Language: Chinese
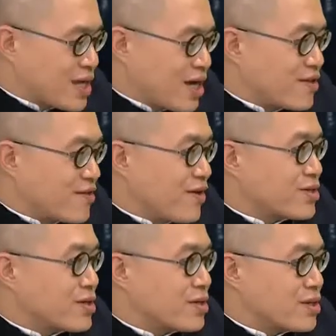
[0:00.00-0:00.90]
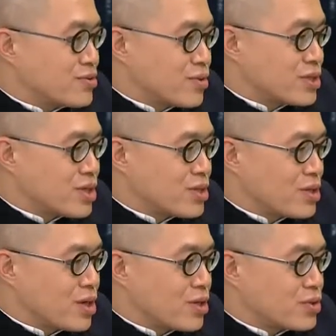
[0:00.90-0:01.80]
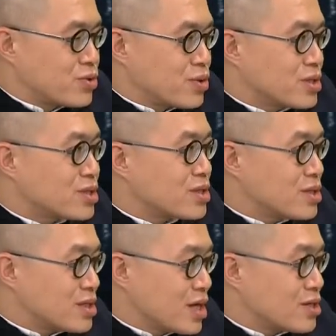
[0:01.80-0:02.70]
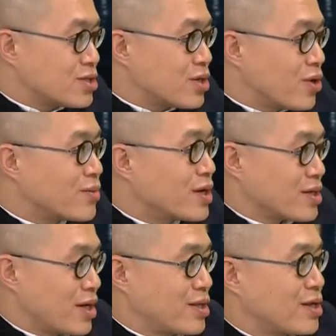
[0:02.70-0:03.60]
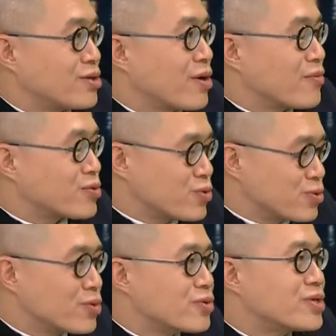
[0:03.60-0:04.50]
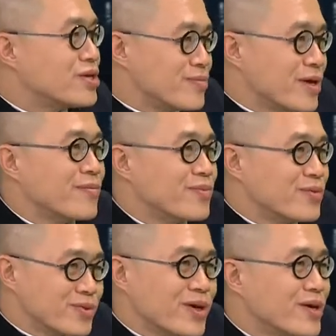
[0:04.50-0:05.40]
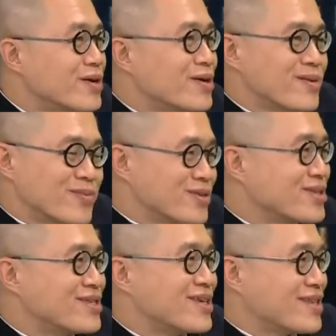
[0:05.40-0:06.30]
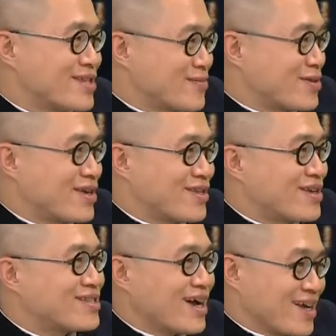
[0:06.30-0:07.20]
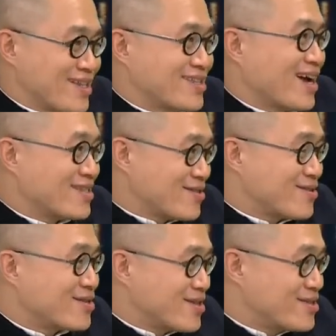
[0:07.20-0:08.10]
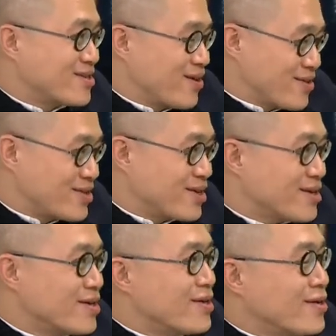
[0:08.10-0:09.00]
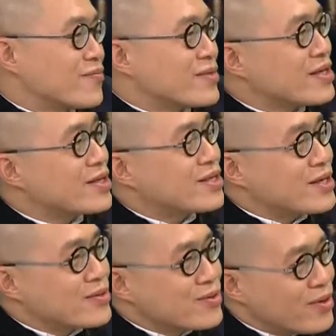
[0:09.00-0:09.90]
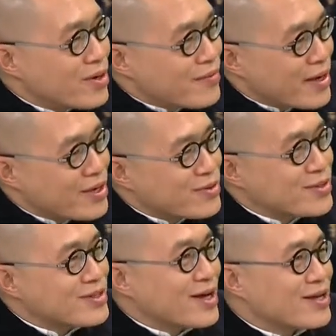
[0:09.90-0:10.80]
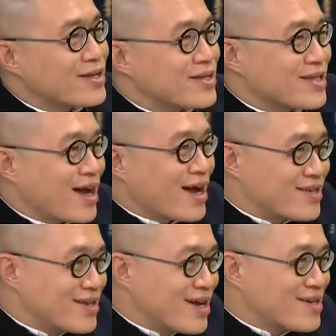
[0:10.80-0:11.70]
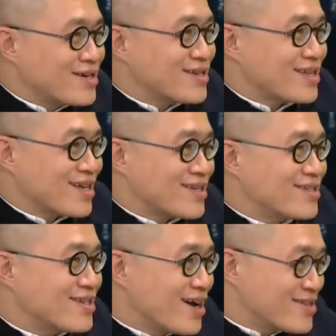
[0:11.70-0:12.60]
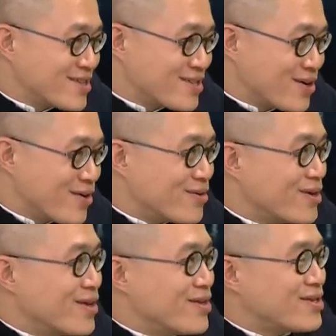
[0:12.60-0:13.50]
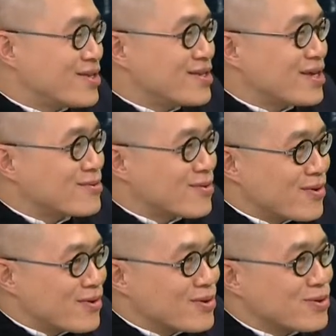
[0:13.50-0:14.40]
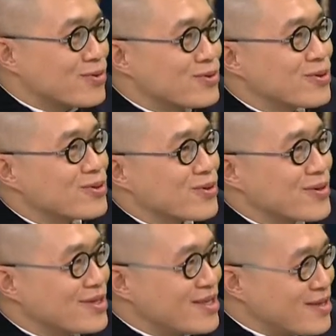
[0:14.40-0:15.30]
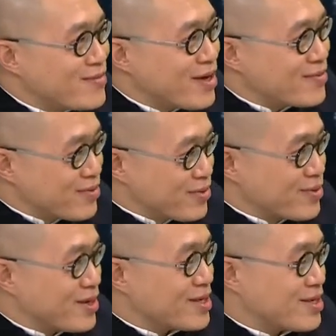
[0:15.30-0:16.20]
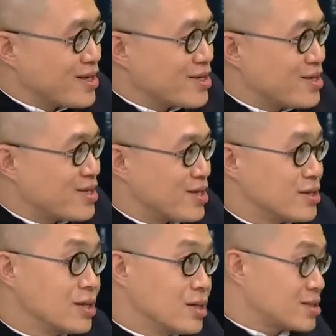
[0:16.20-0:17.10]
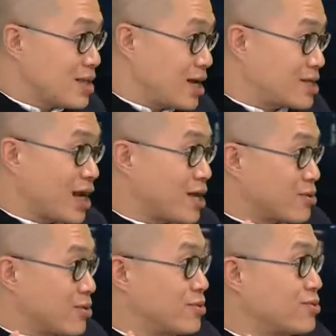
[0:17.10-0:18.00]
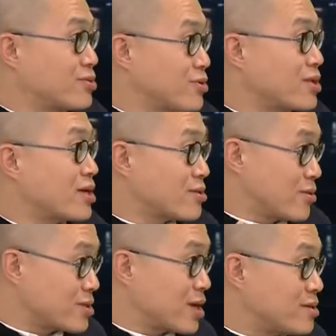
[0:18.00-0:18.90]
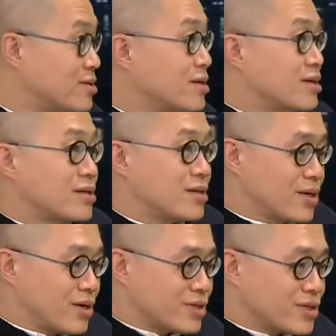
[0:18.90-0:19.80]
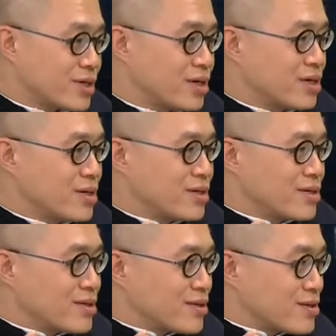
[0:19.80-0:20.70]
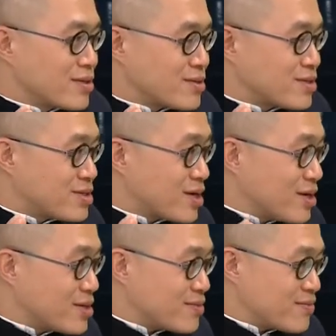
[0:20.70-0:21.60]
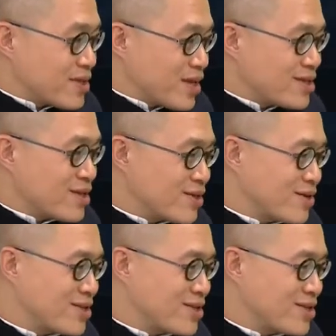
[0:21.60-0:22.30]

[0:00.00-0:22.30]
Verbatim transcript: 杂的地方是，你如果真的要军事上消灭它，那就要出动地面部队，不是现在这么天天炸着炸着就能搞得定。但是，经过美军当年打伊拉克打成那样子之后，今天对于出动所谓地面部队这件事情，大家都有点头疼。第二就是。这个牵涉到